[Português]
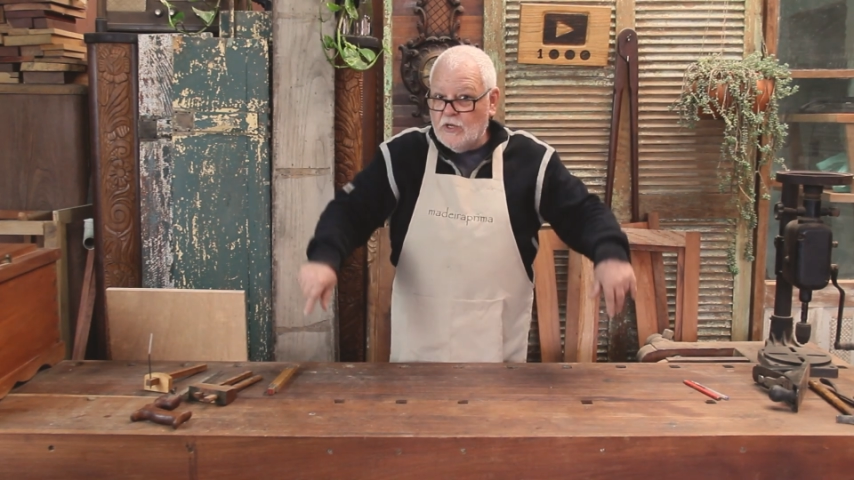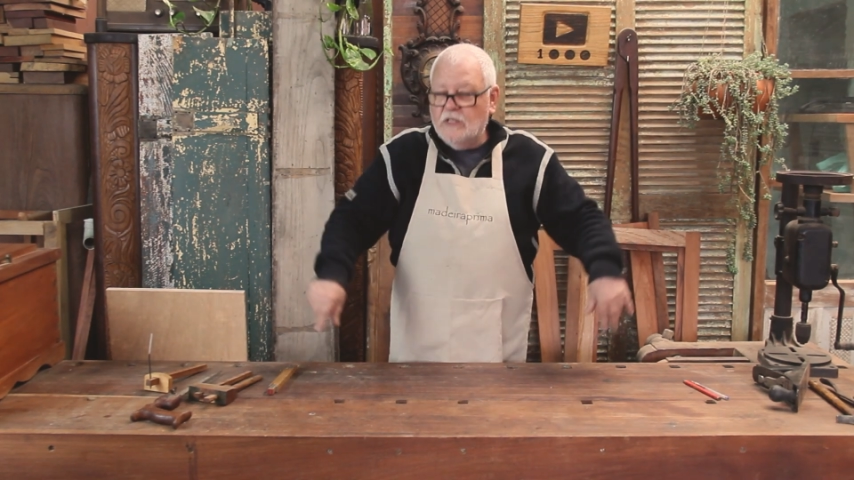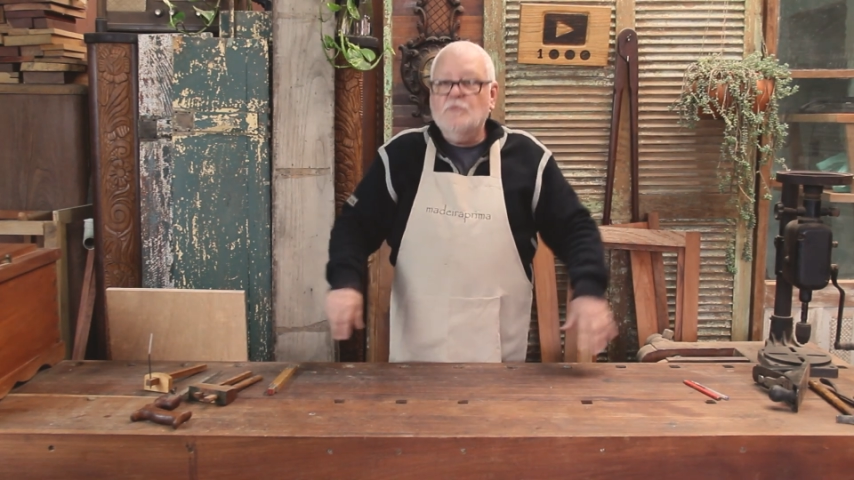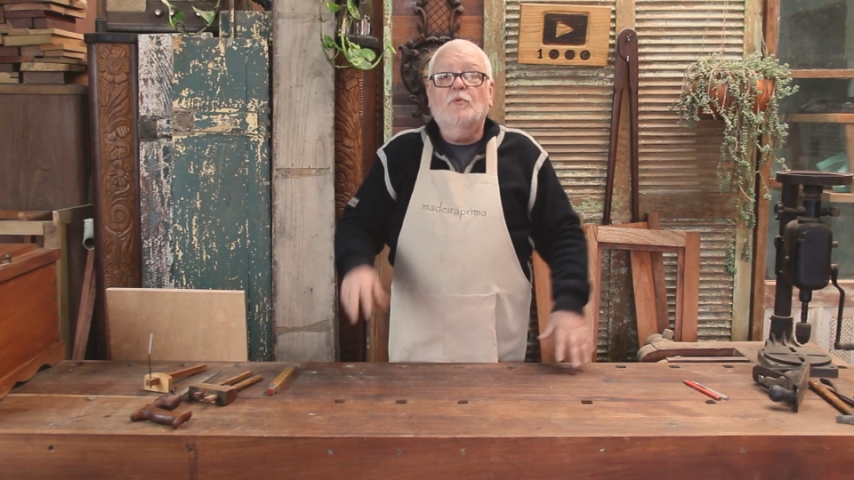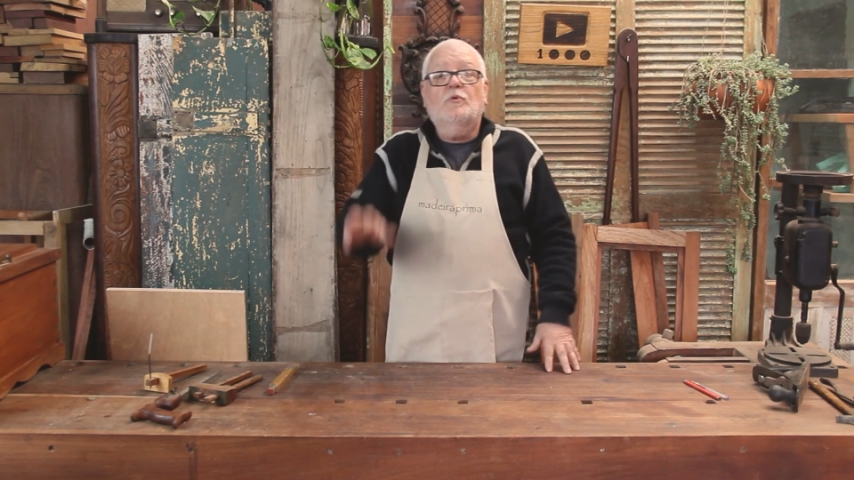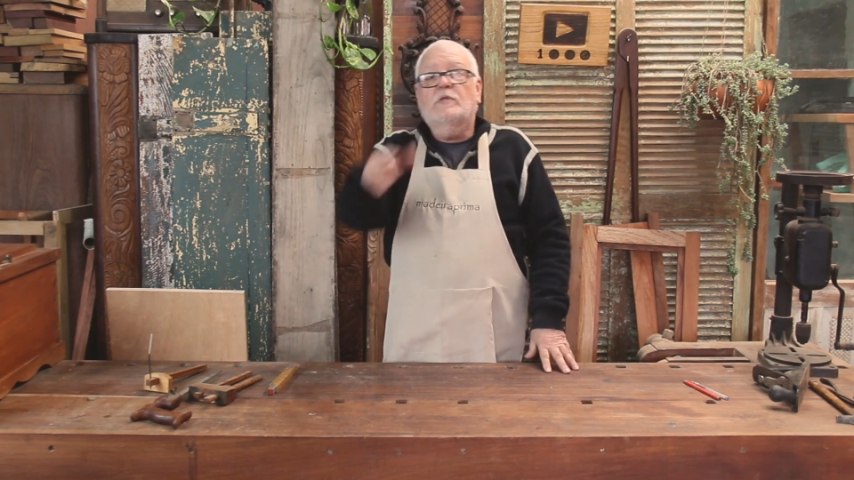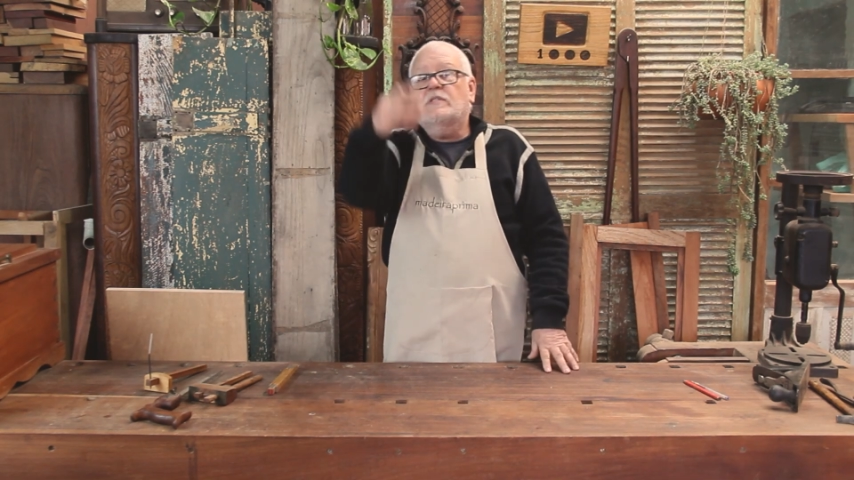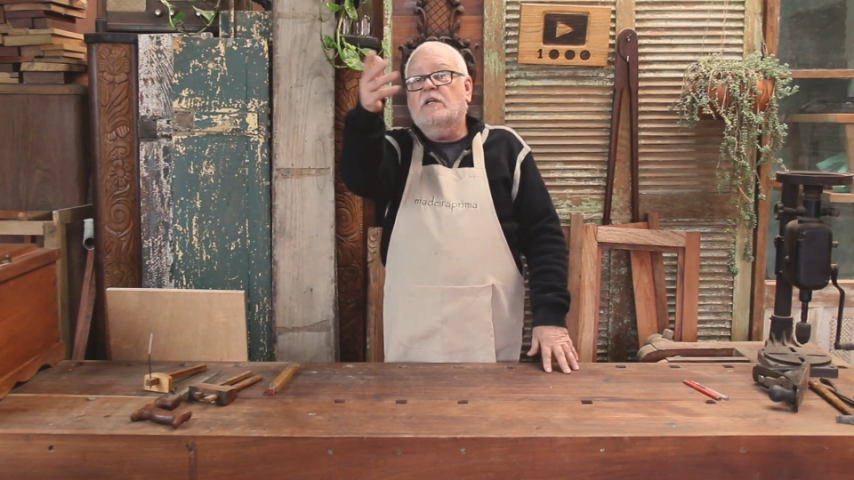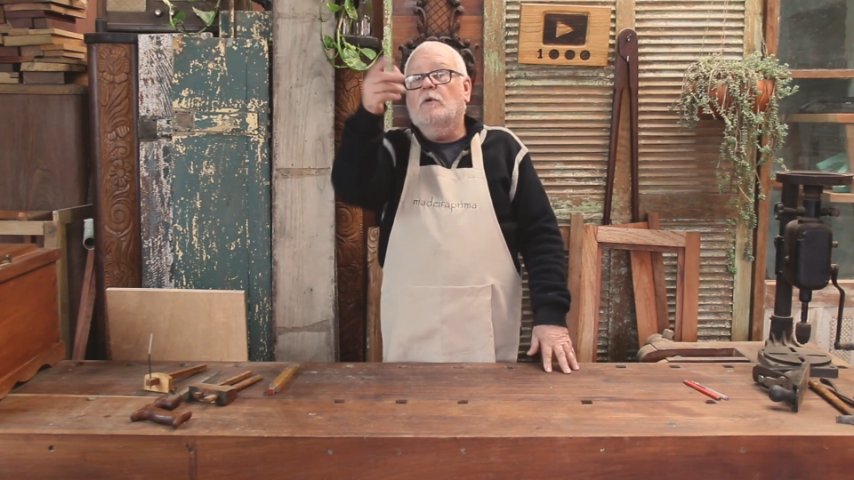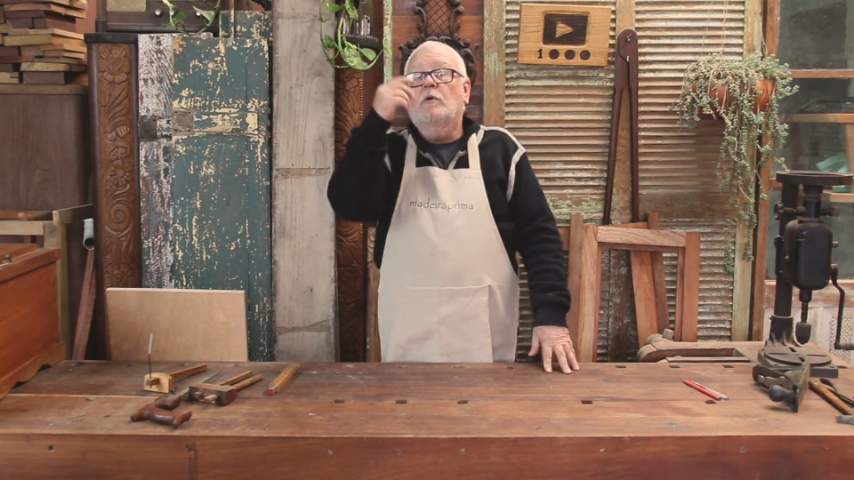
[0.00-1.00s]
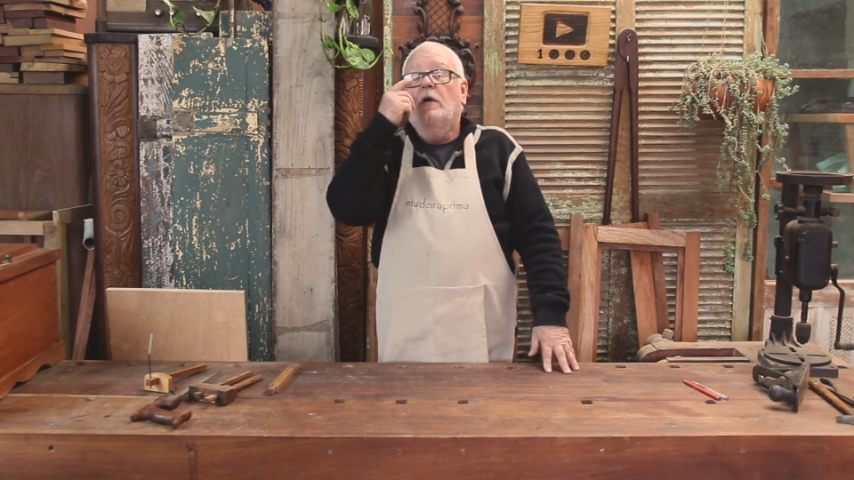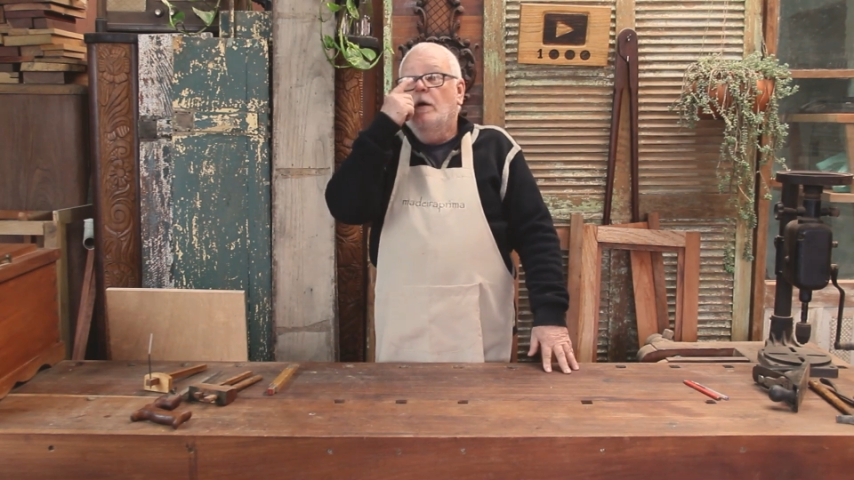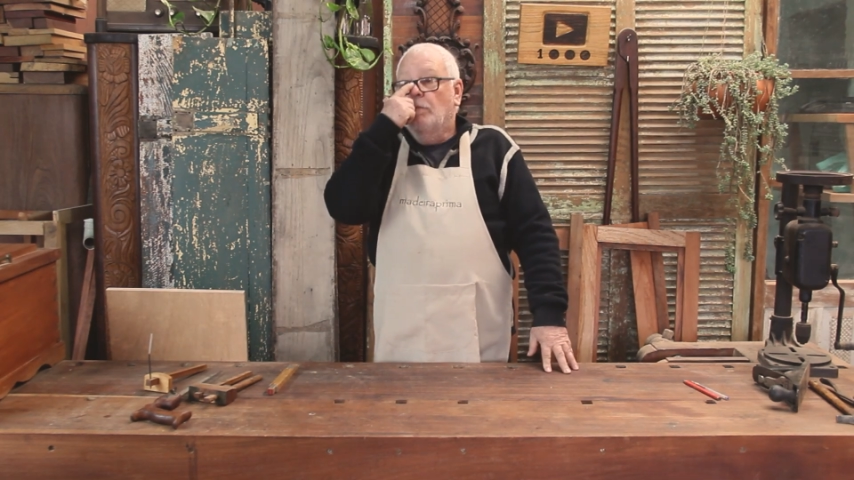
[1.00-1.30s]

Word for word: com as molduras que eu